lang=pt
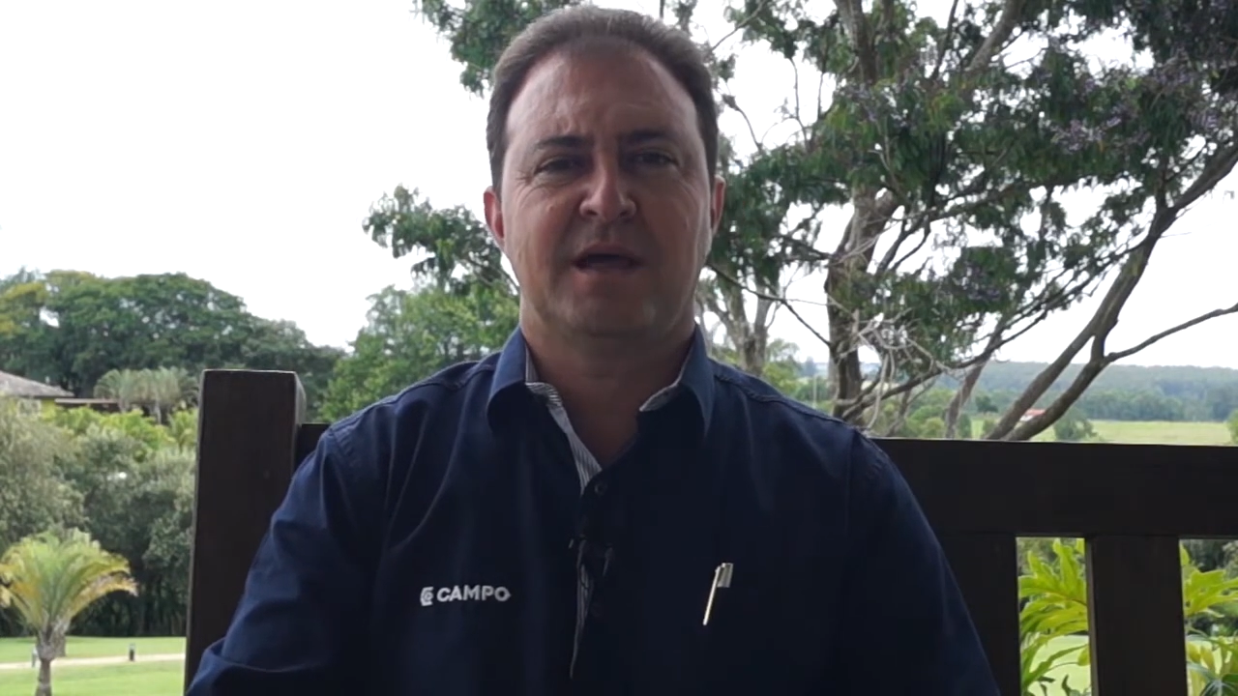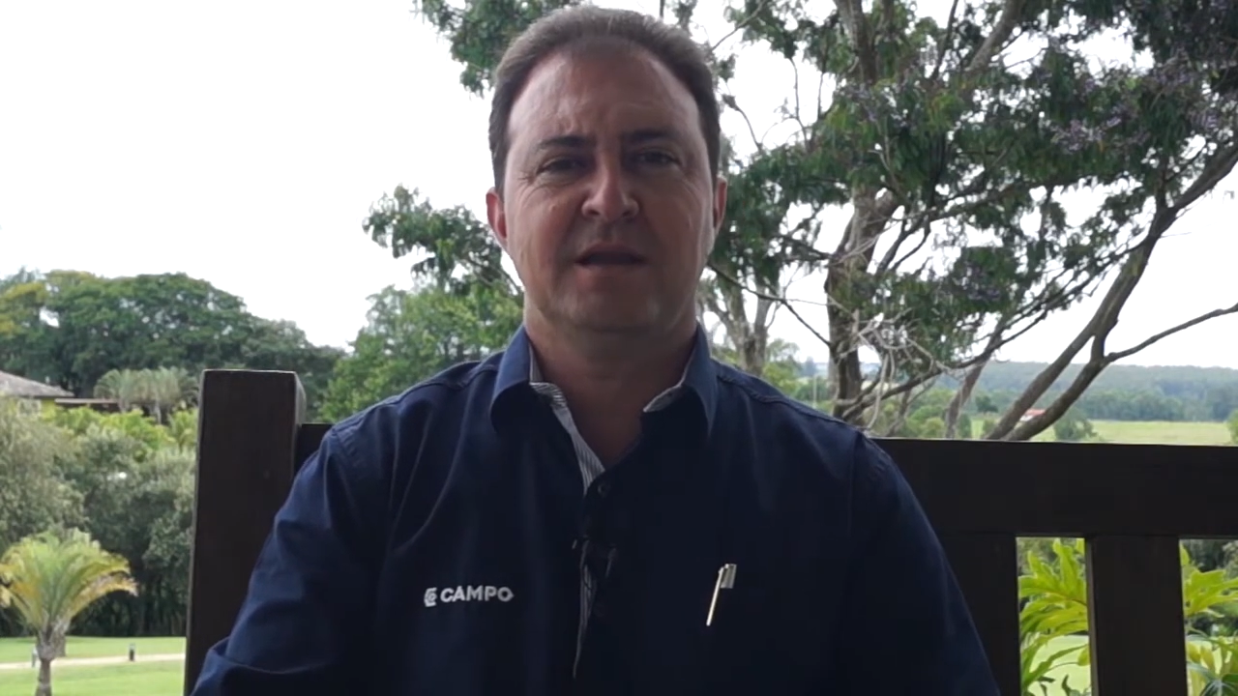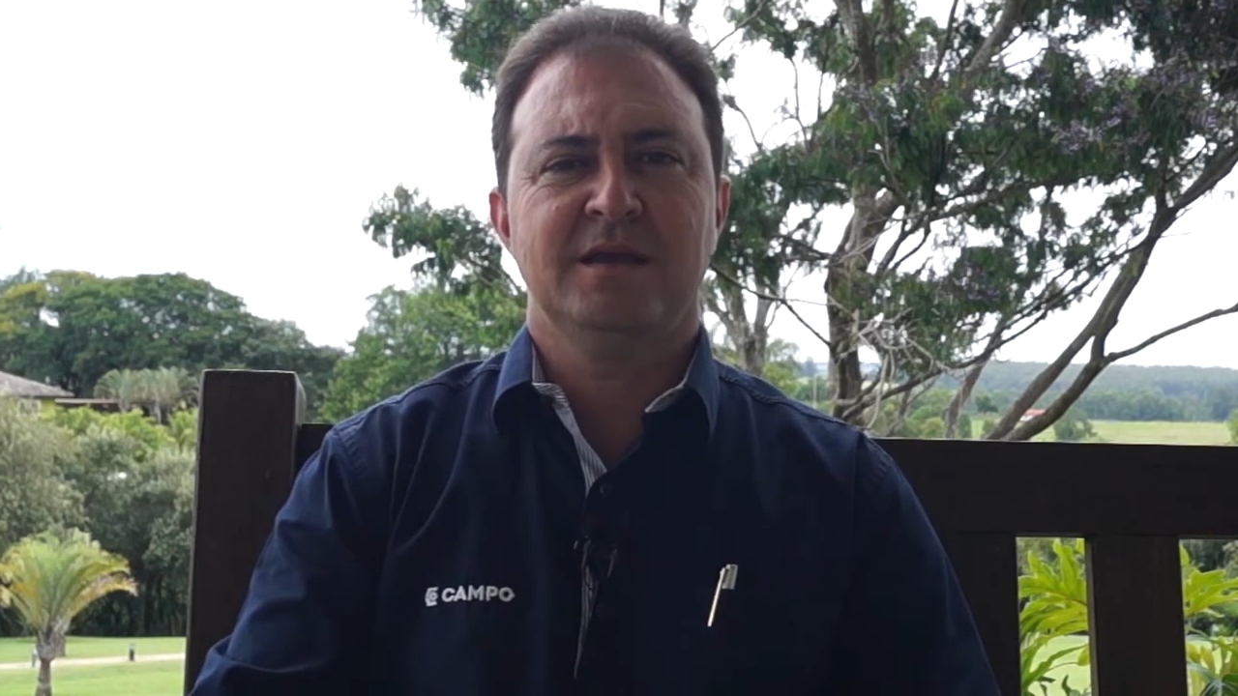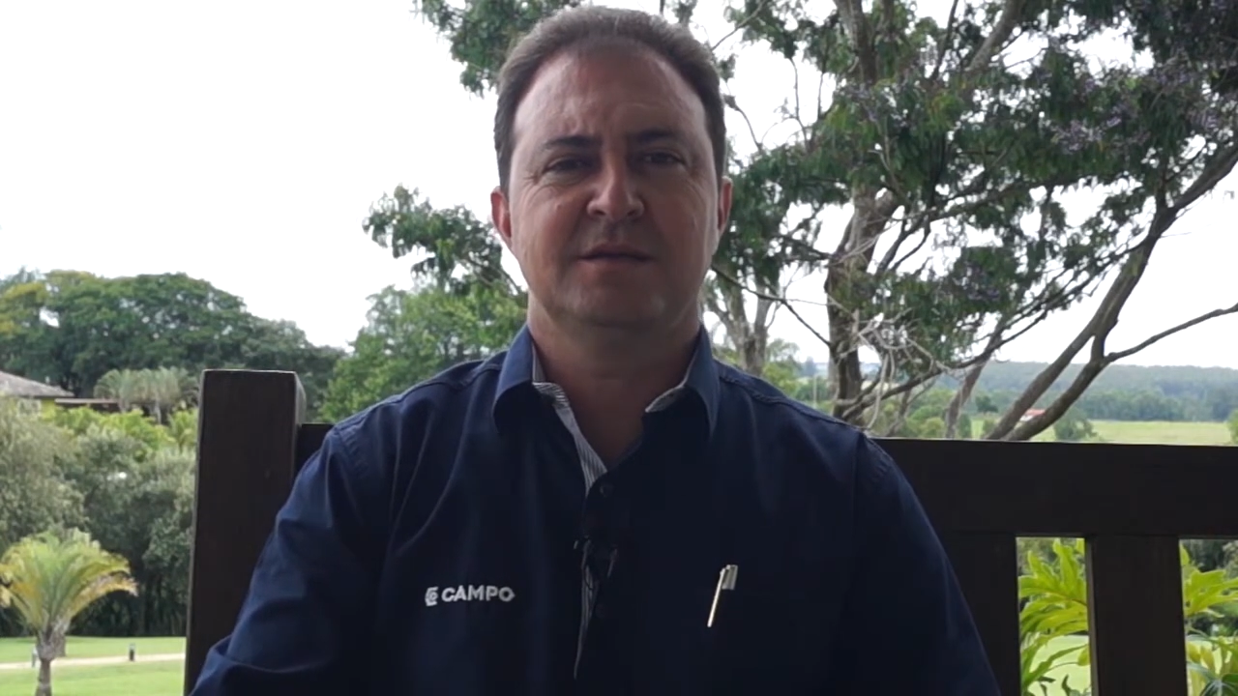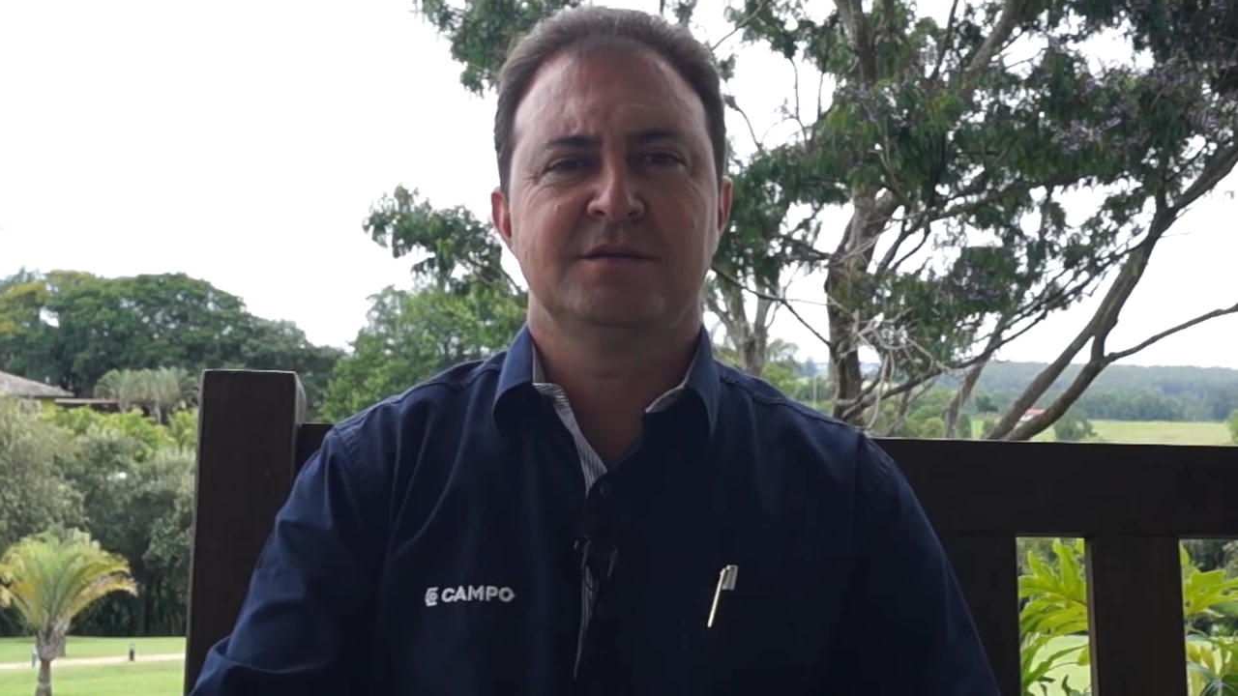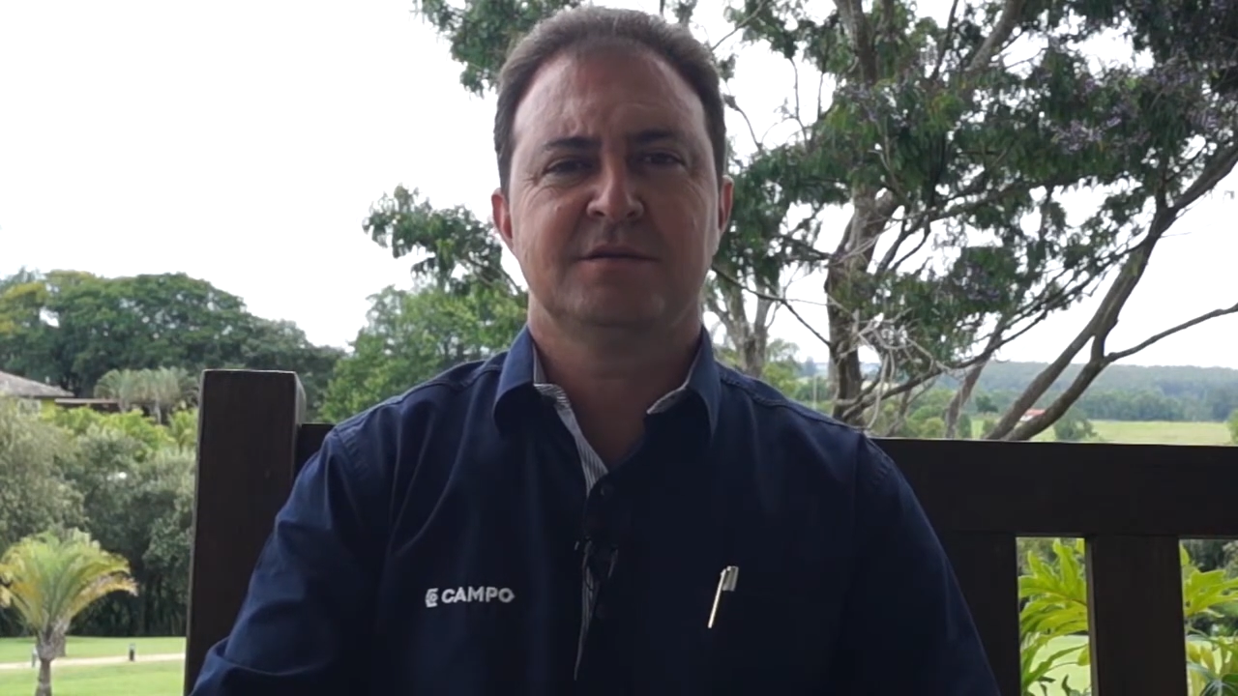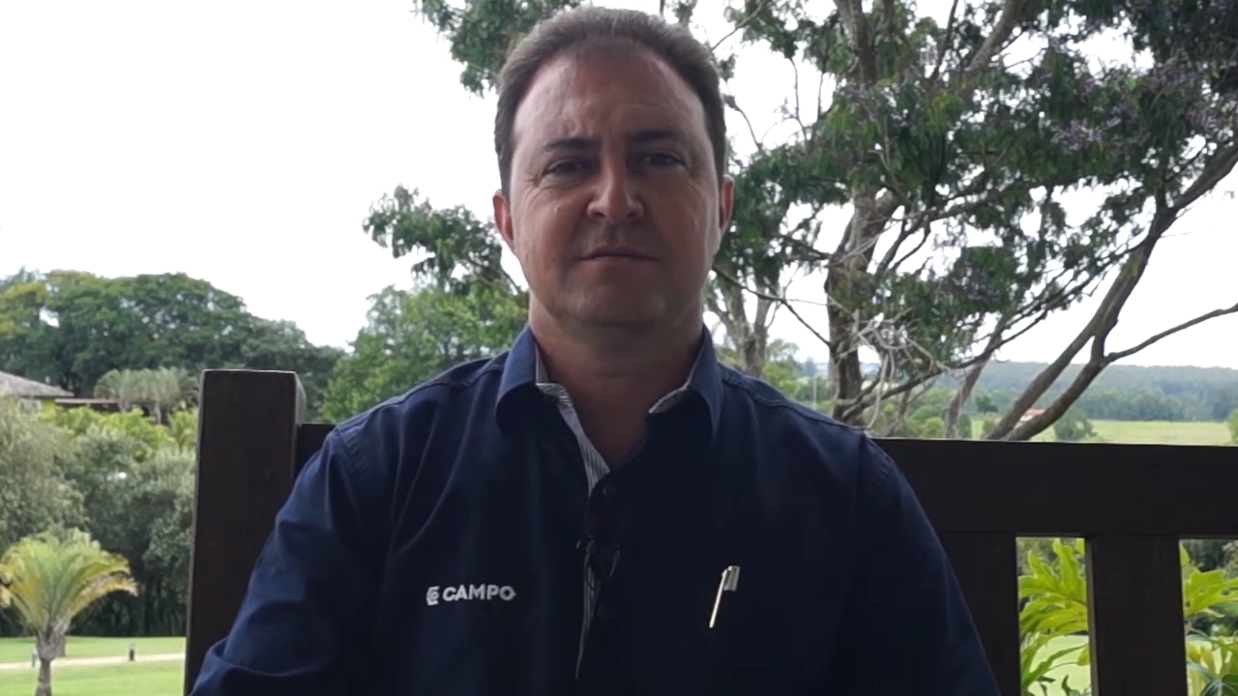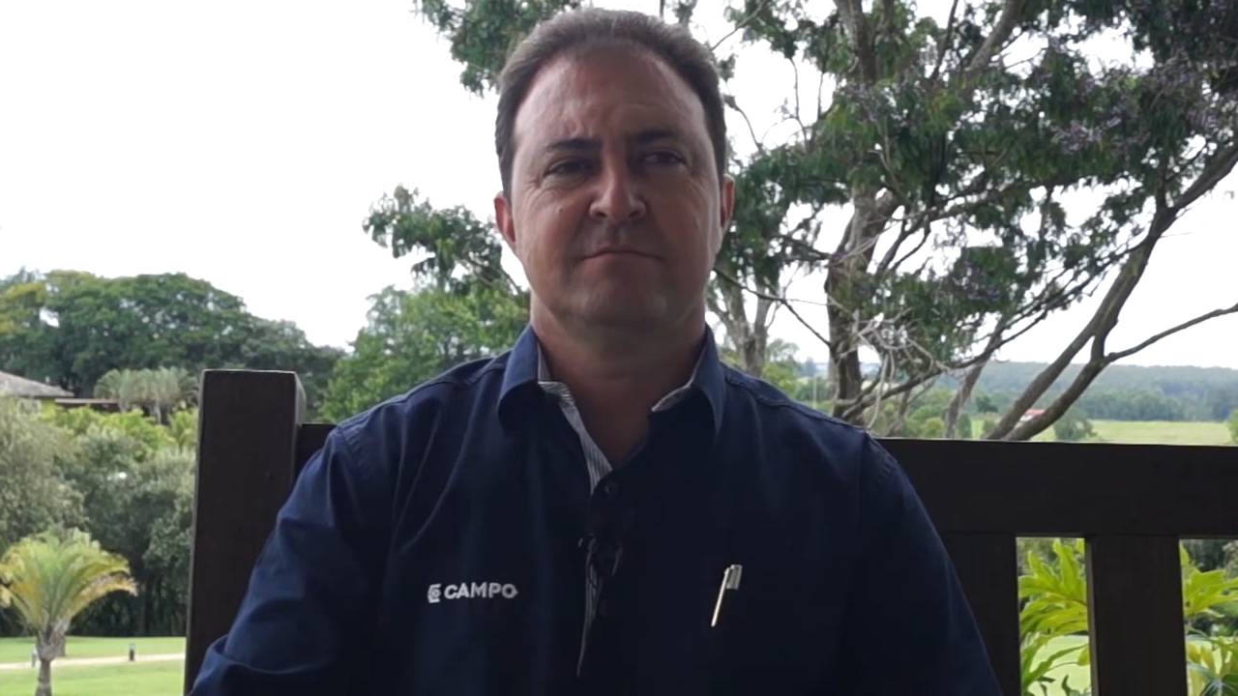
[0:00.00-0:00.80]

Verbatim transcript: a leite?